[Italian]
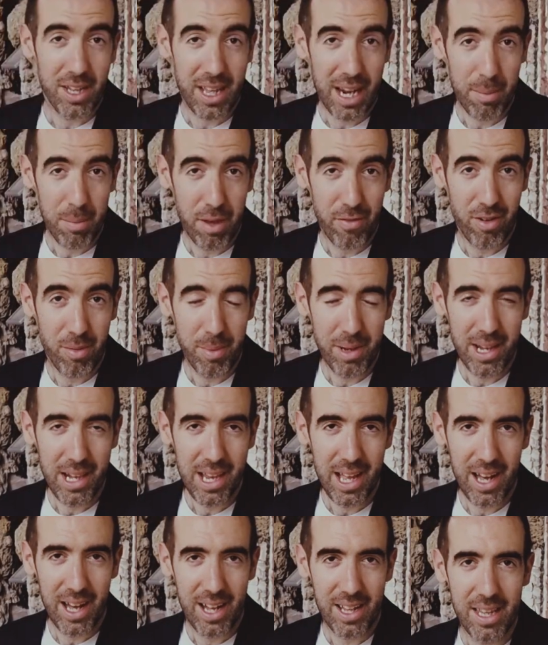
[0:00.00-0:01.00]
dalla mia
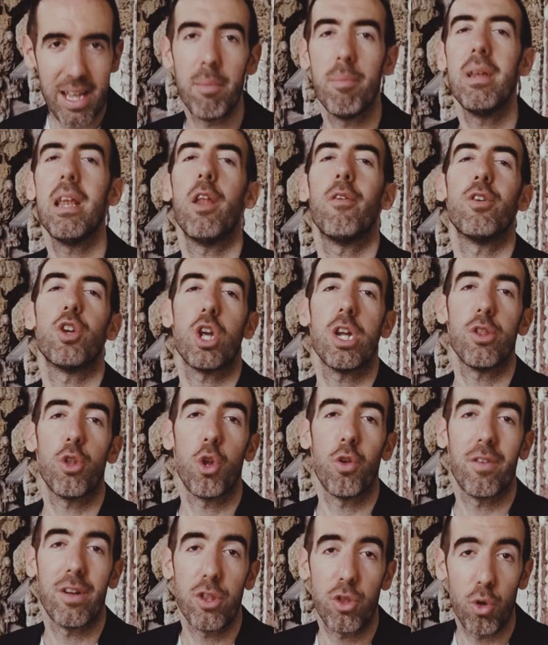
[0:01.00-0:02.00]
famiglia nel
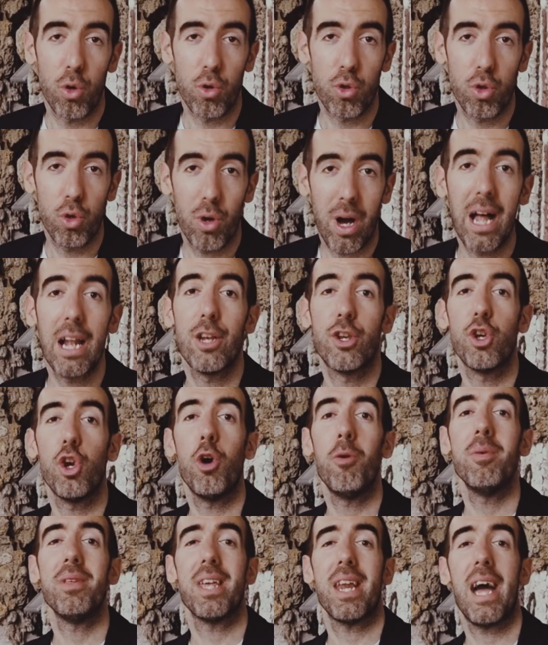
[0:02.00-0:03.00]
1998 al
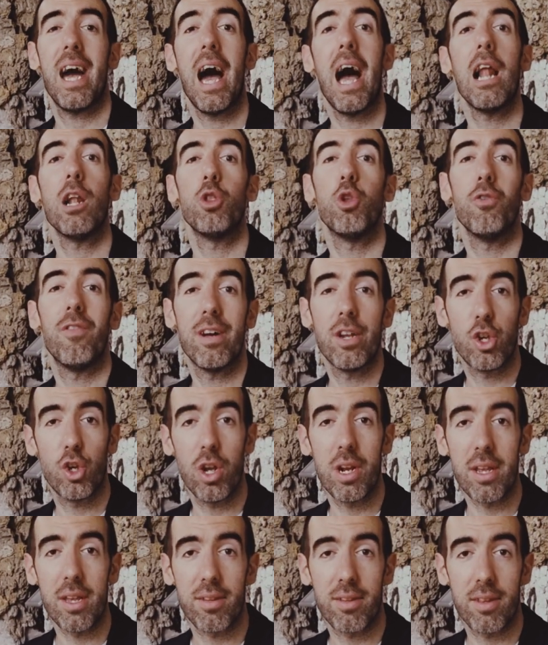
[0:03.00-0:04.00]
geometra Aldo
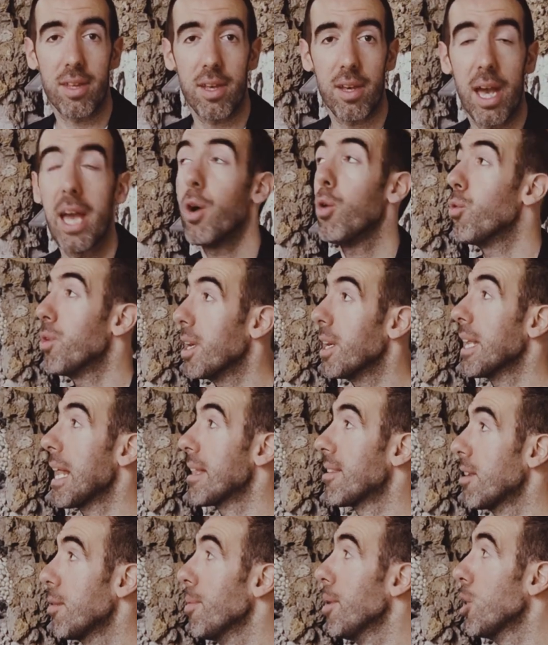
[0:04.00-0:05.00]
Vangelisti È un
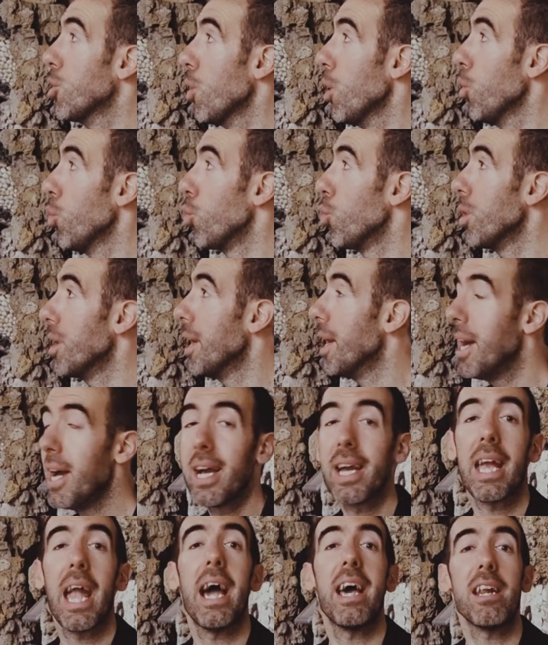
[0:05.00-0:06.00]
ringraziamento a lui
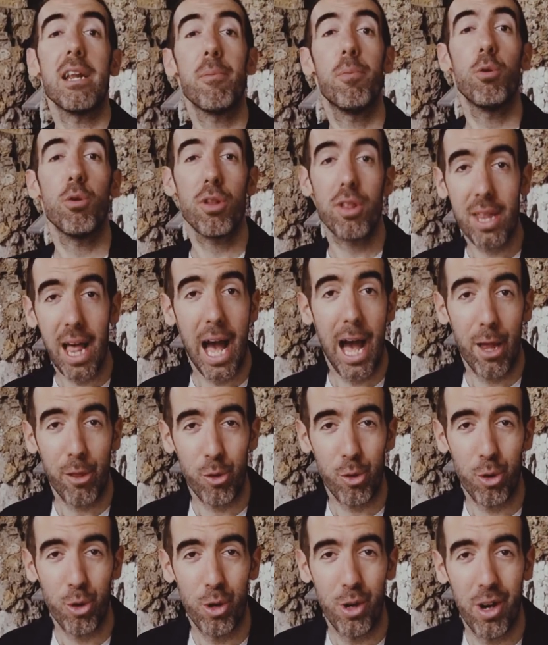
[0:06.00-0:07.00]
che ha
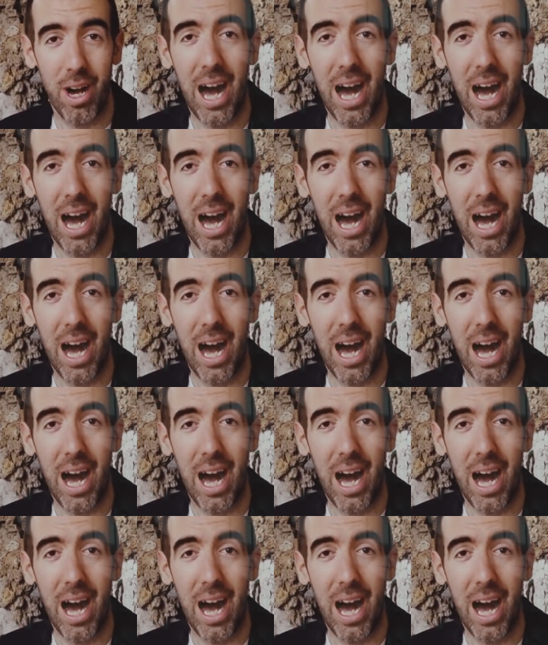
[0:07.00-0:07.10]
riportato